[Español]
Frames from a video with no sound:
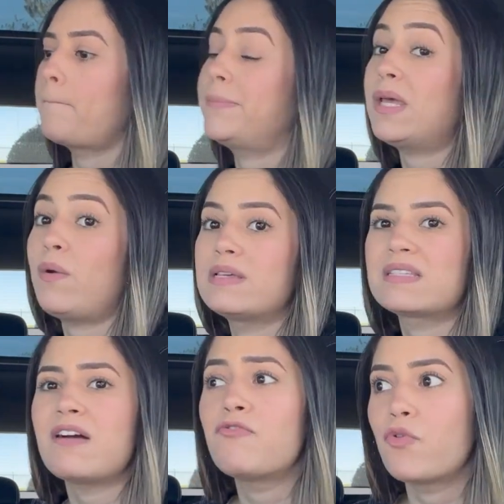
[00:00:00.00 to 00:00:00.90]
pero es
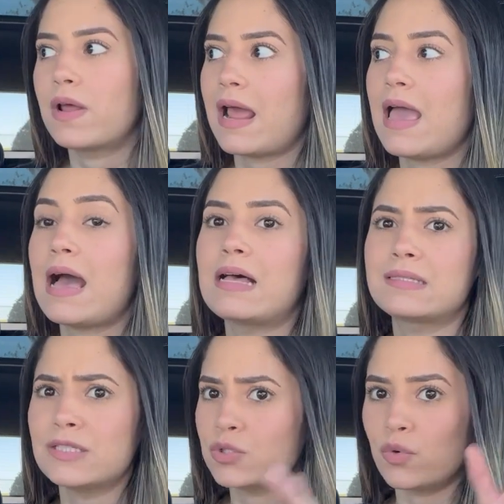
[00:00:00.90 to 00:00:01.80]
que afuera
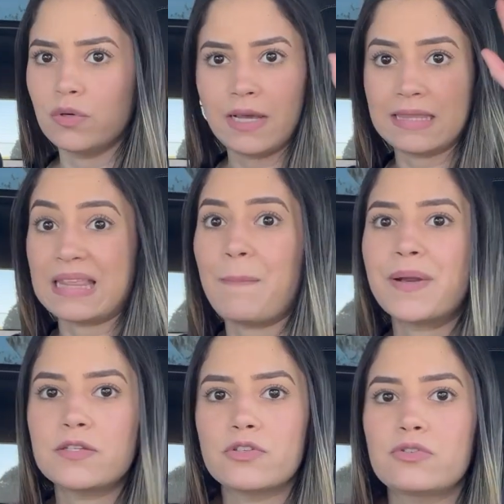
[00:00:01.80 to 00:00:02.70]
hace sol, está
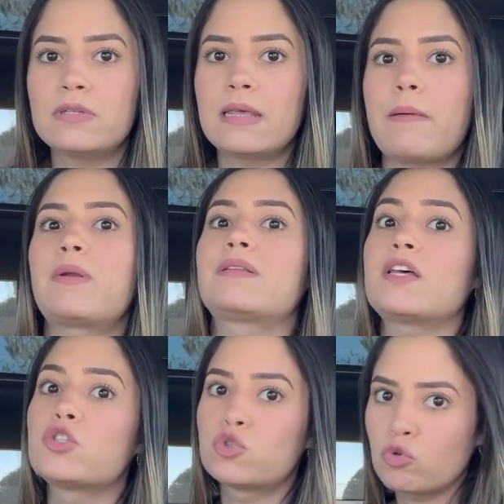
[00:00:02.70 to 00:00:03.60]
precioso el día, pero está
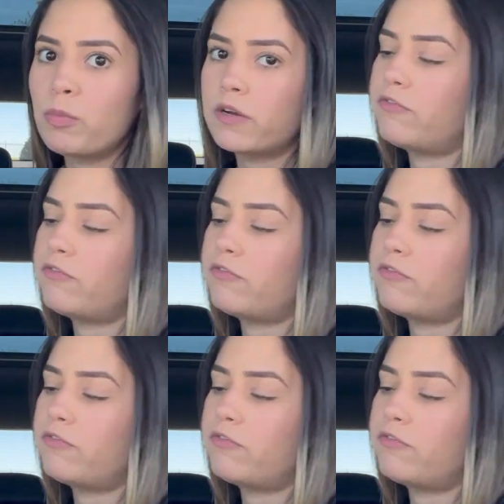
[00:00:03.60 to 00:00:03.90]
súper